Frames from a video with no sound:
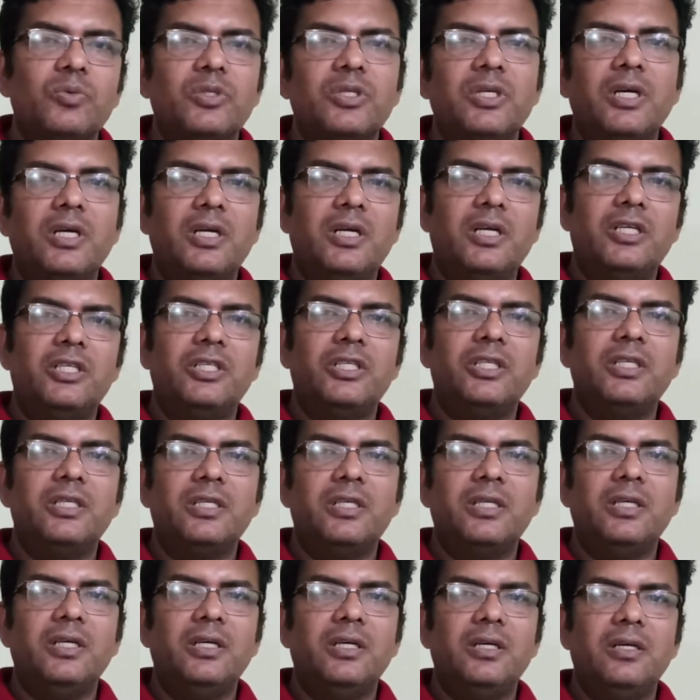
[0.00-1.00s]
ছাড়া
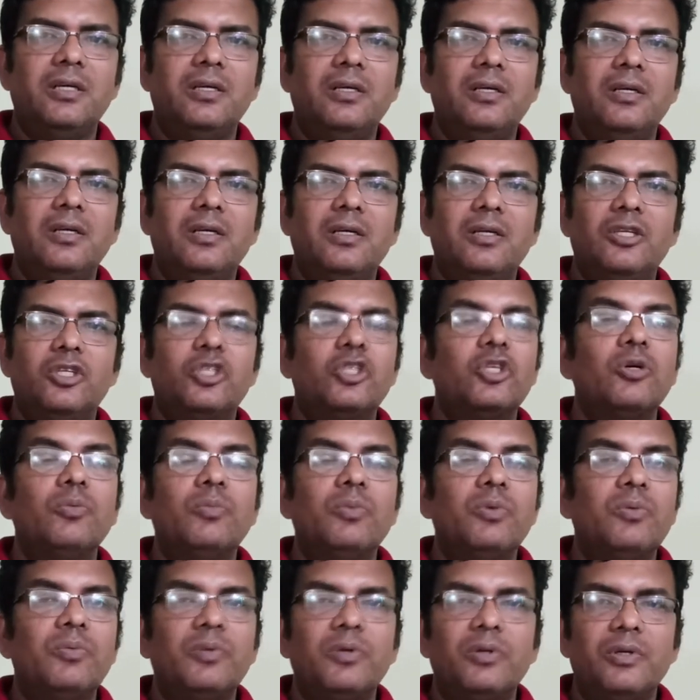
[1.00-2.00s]
শিক্ষা
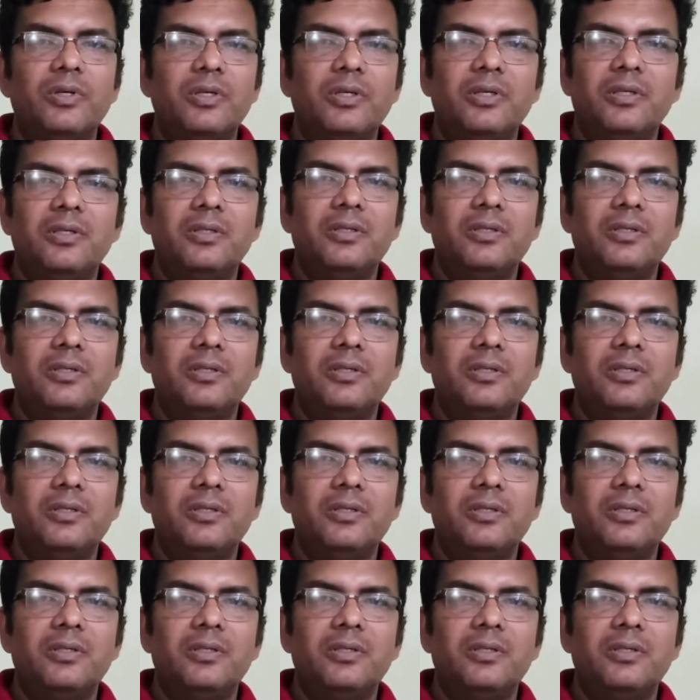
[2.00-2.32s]
সম্ভব নয়